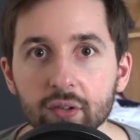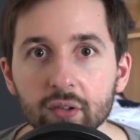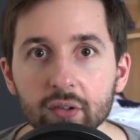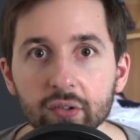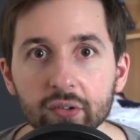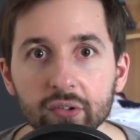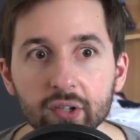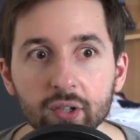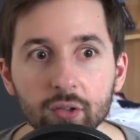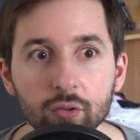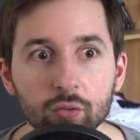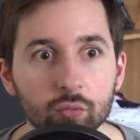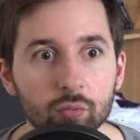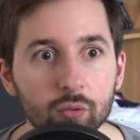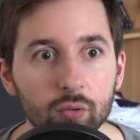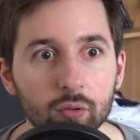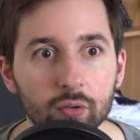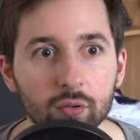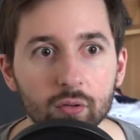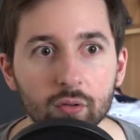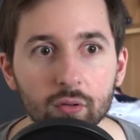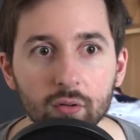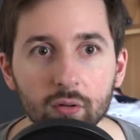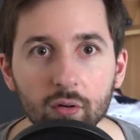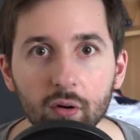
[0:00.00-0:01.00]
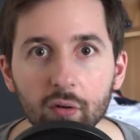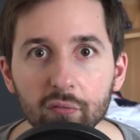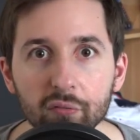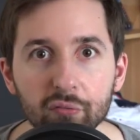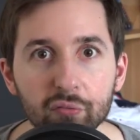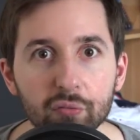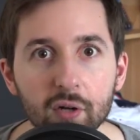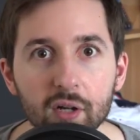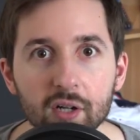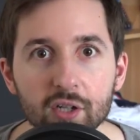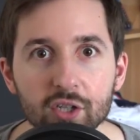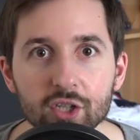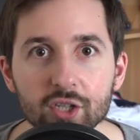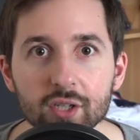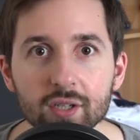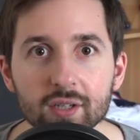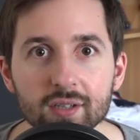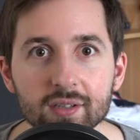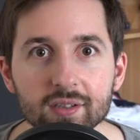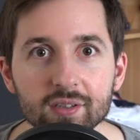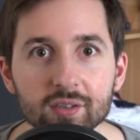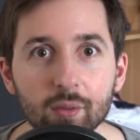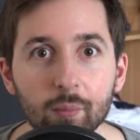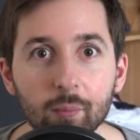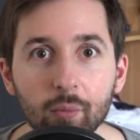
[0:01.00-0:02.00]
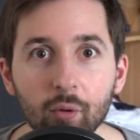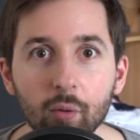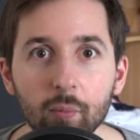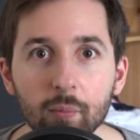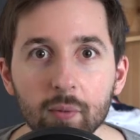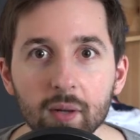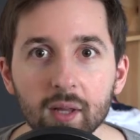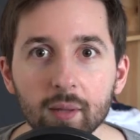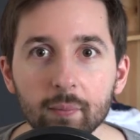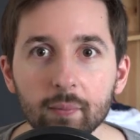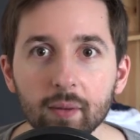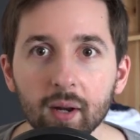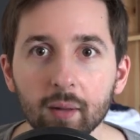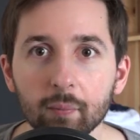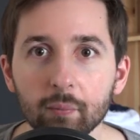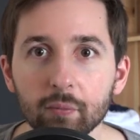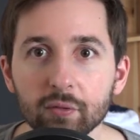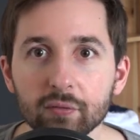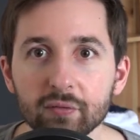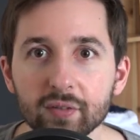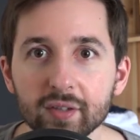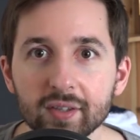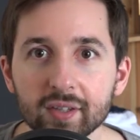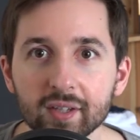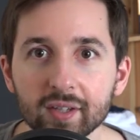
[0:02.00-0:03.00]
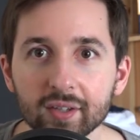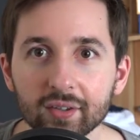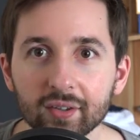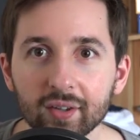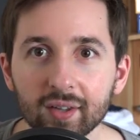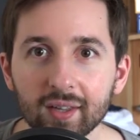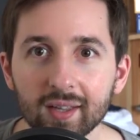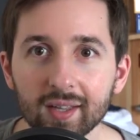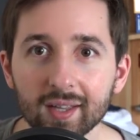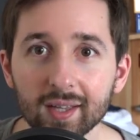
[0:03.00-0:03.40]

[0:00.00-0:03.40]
ça tourne euh, en Full HD sans problème, à la bonne vitesse.